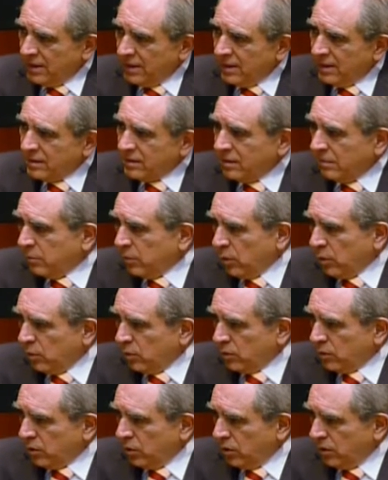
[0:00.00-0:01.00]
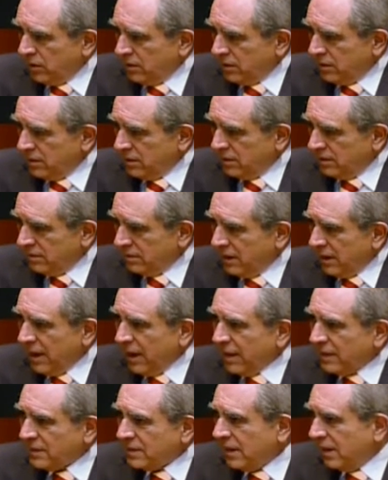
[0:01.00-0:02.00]
entre productores,
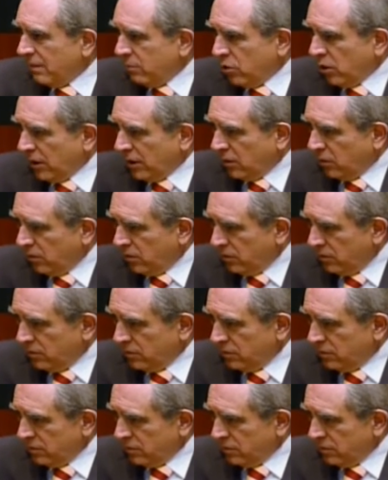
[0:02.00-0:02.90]
leas y laboratorios.